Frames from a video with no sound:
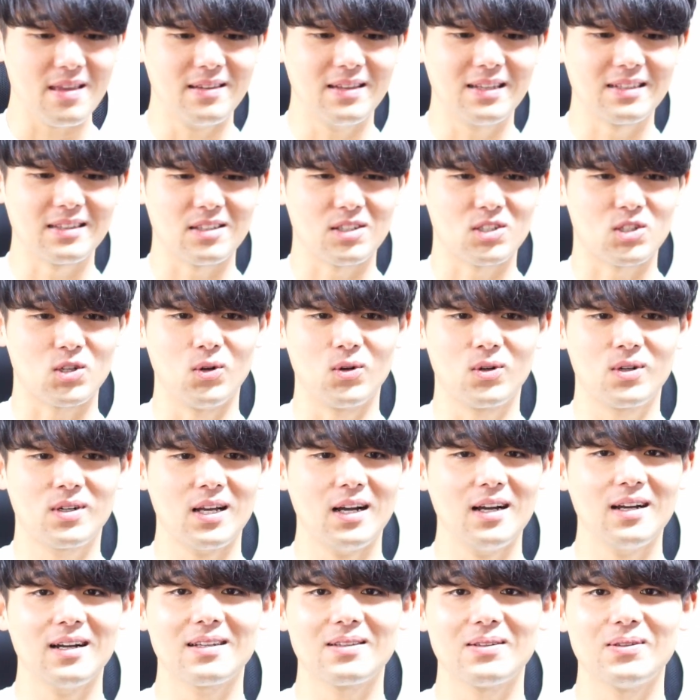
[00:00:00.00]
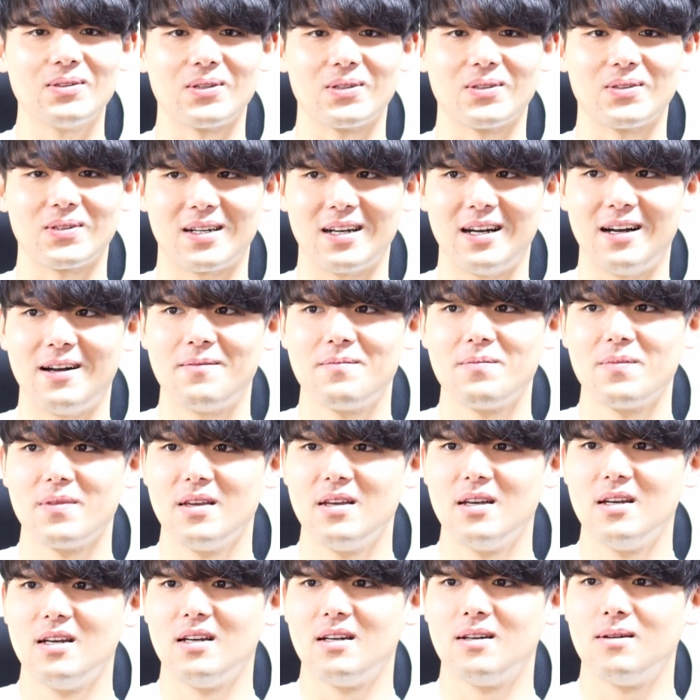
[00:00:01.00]
なんて食感がどうのとか
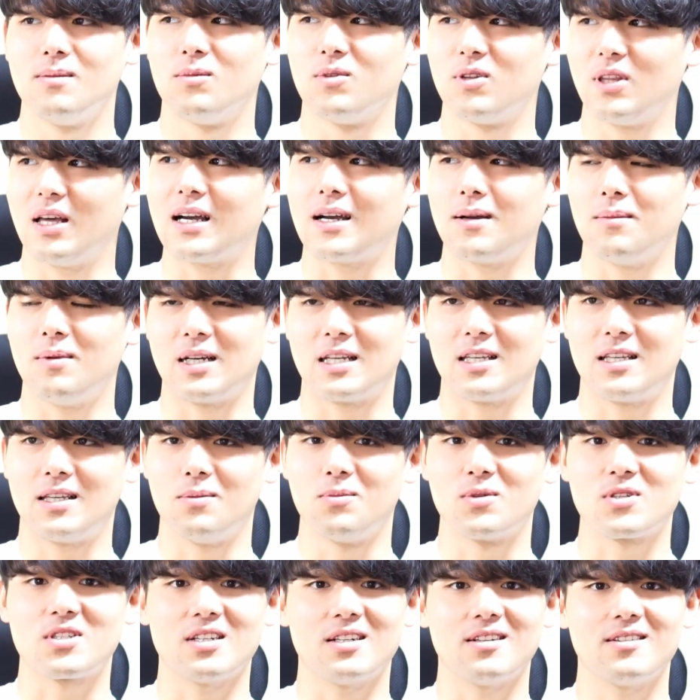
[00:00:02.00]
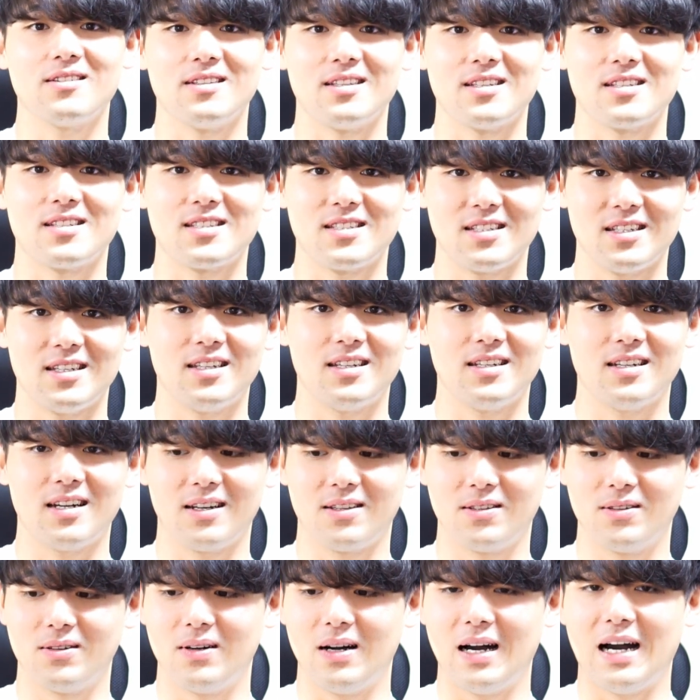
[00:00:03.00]
もうなんかまあ気持ち悪いですし、
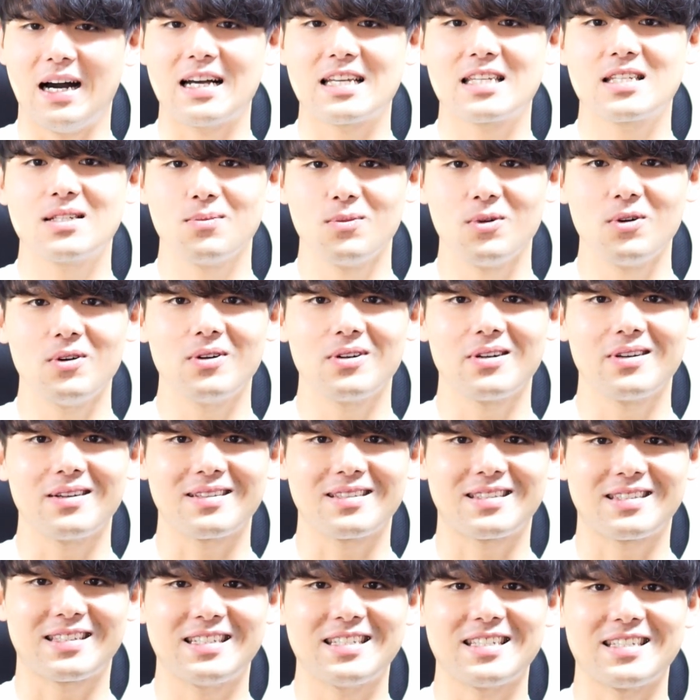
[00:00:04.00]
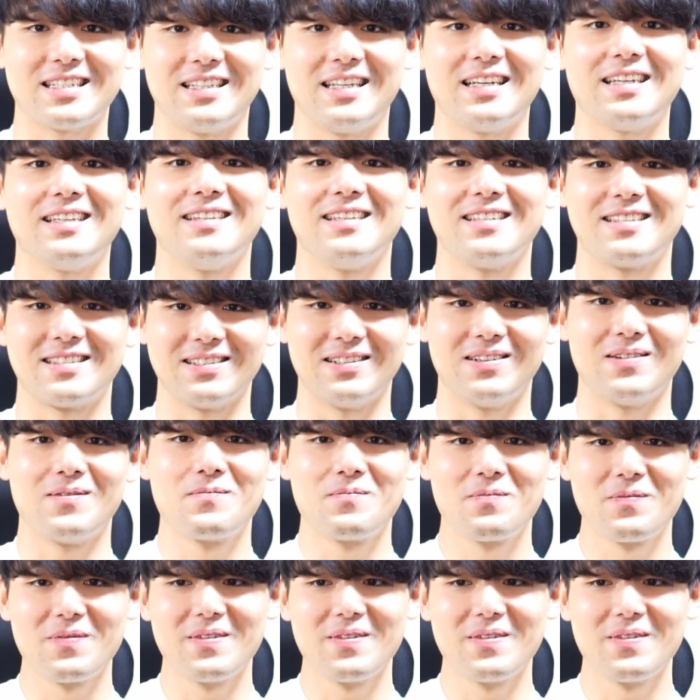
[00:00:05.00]
あの、味も好きじゃないんですよ。